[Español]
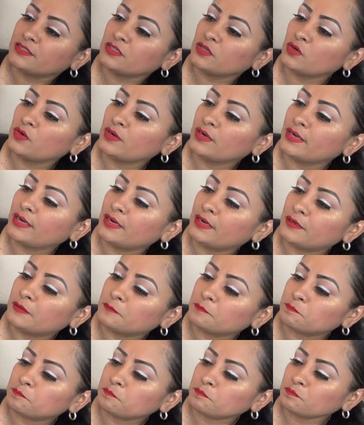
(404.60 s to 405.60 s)
digo,
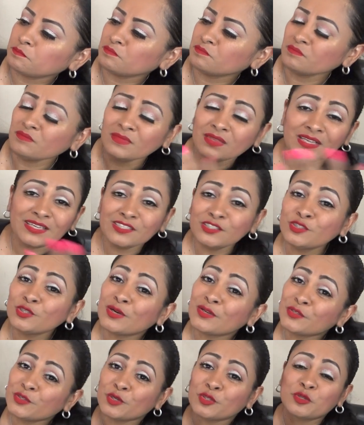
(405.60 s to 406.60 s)

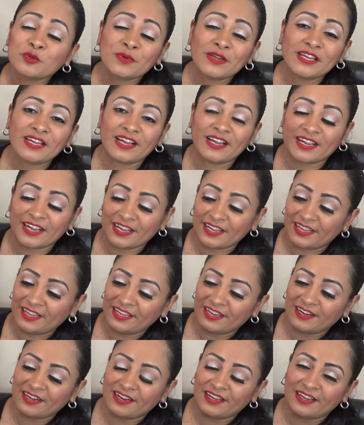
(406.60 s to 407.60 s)
yo, yo tuve a
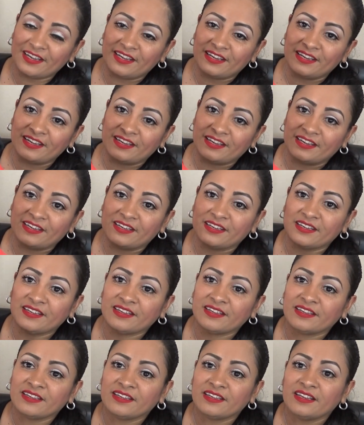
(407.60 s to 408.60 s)
caer a
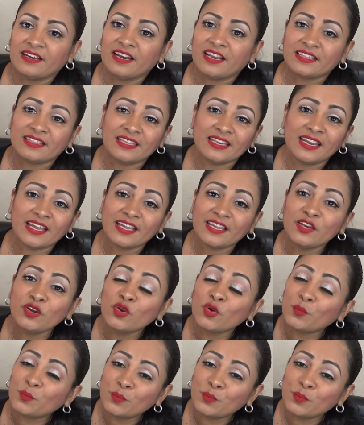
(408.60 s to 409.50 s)
latina y no